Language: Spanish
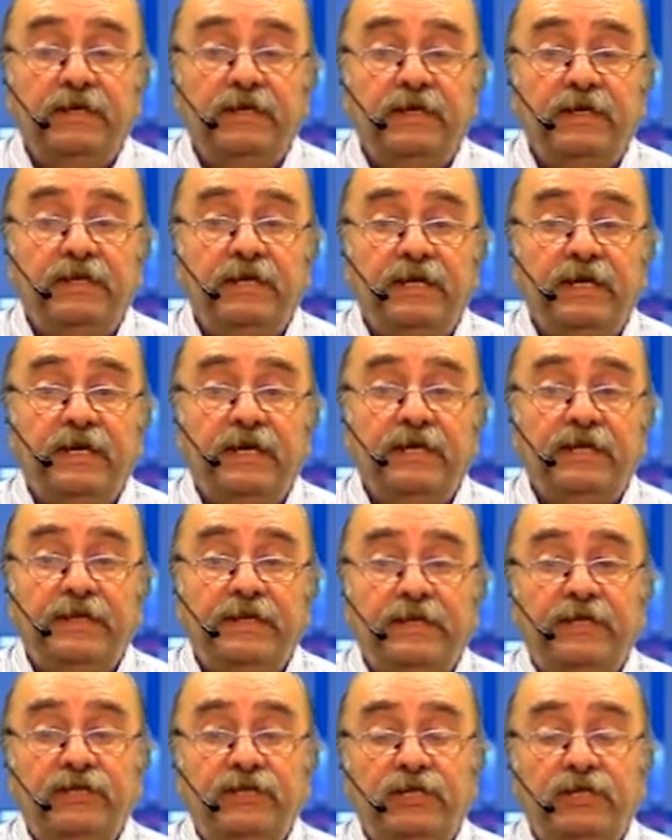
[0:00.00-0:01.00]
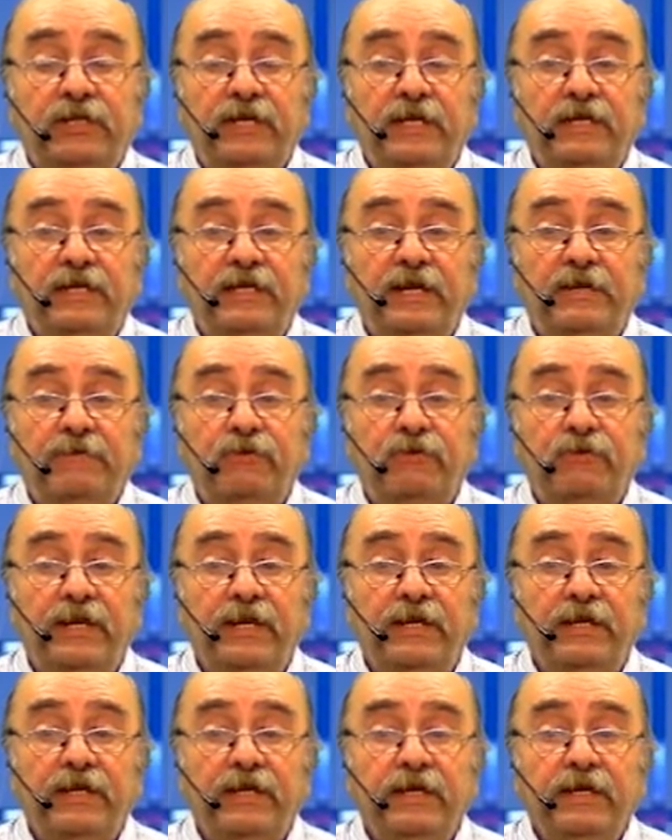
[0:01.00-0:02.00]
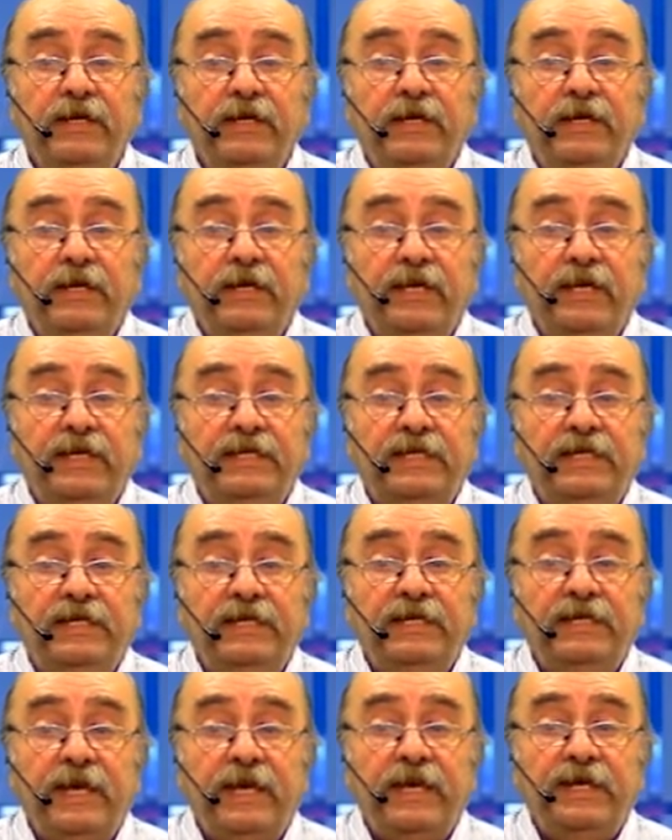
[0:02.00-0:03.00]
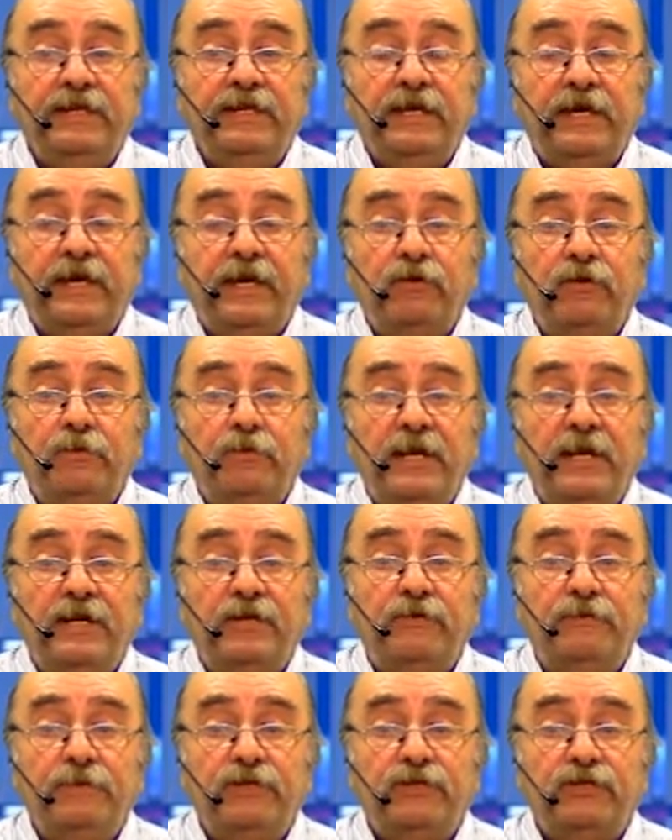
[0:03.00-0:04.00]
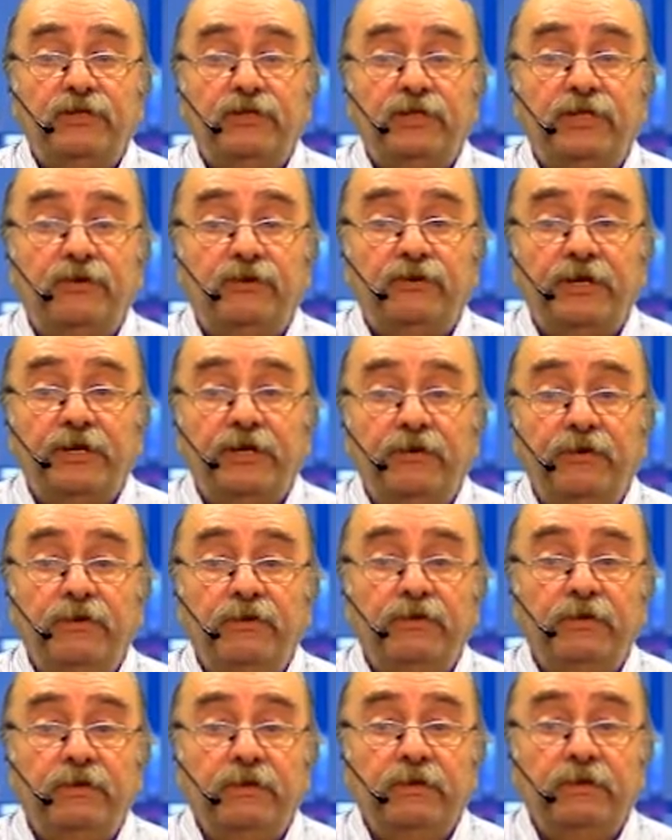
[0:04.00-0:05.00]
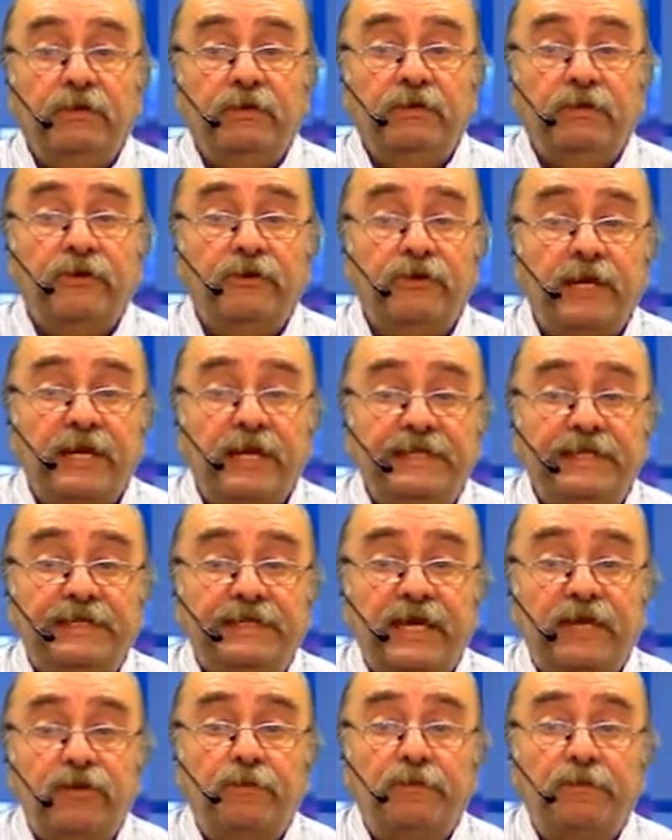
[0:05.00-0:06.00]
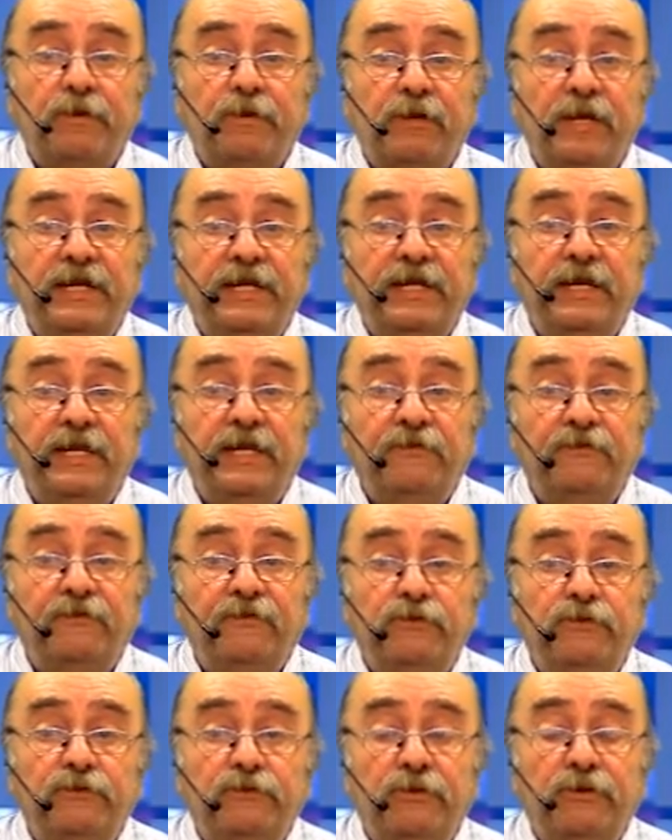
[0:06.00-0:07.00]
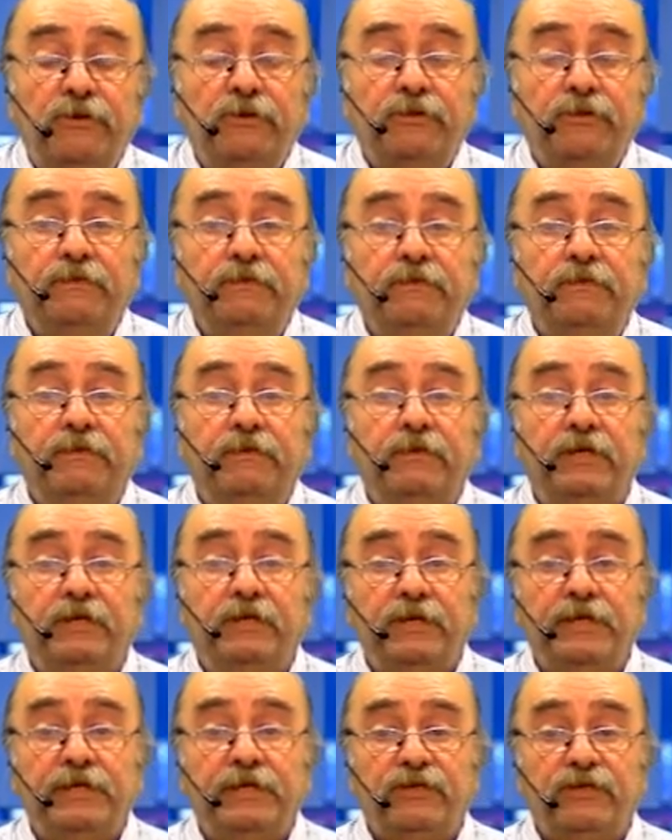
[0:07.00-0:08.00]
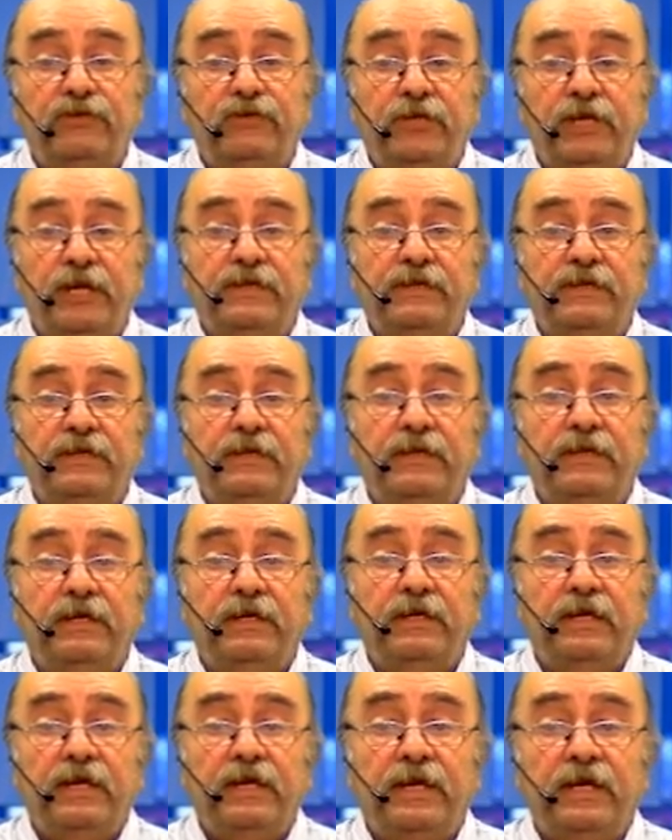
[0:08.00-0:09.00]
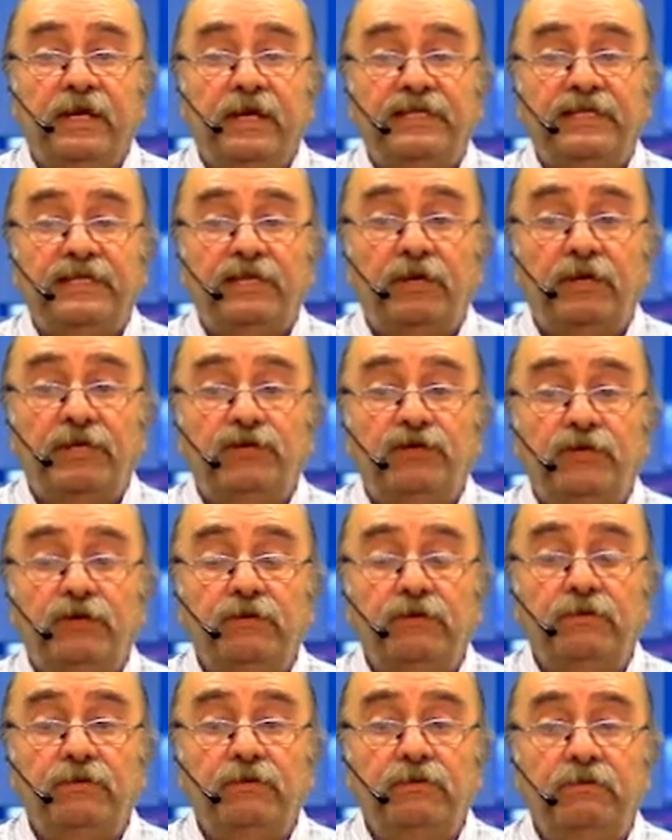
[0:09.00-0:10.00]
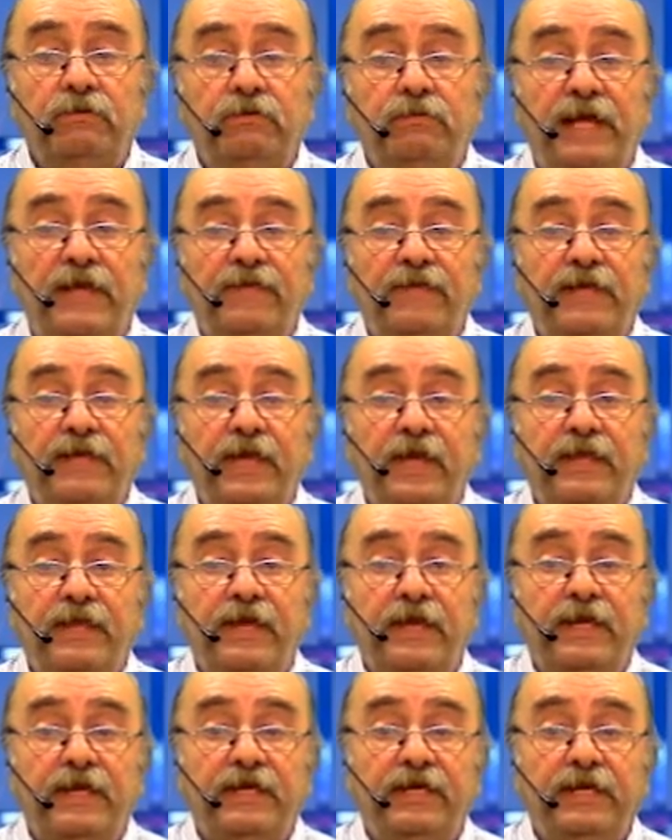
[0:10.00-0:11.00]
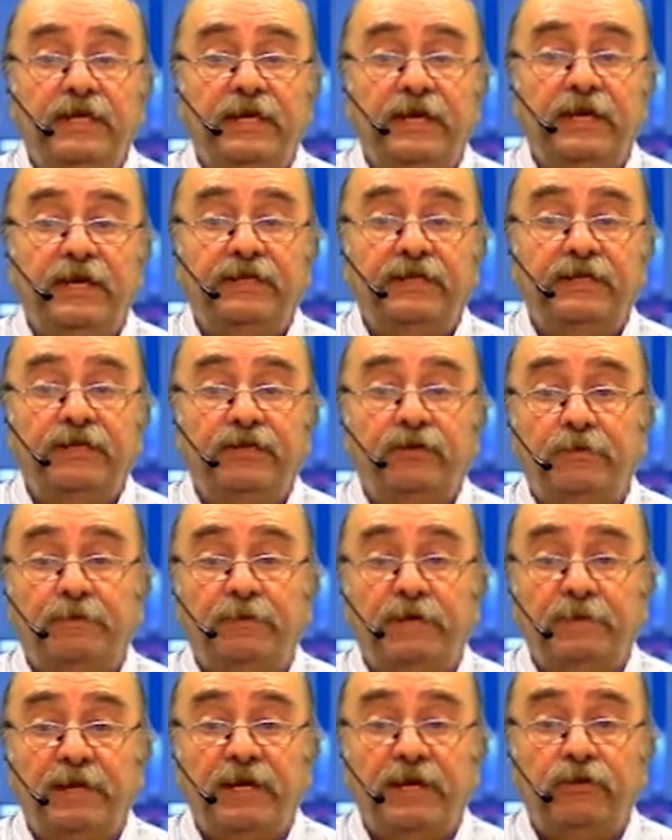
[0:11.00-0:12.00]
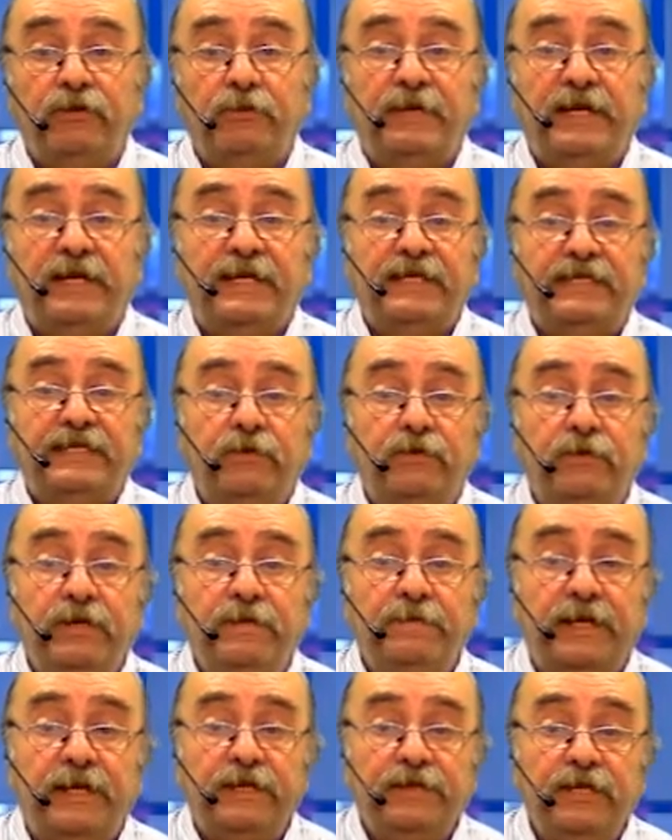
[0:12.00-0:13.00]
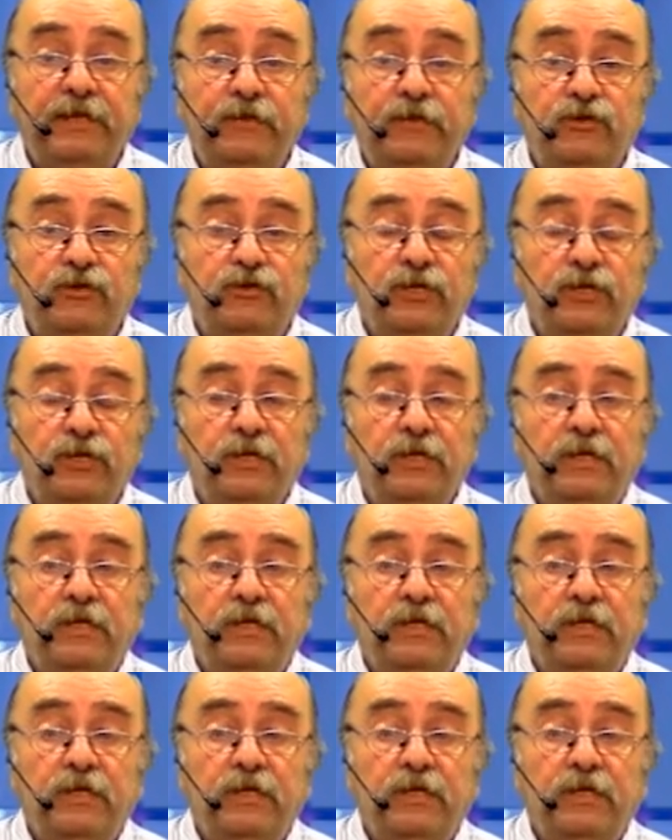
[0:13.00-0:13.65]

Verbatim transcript: el Día Internacional de la Mujer, es el día indicado para el comienzo del torneo organizado por la Liga de Fútbol de nuestra ciudad. La situación planteada indica que está todo preparado para que se jueguen partidos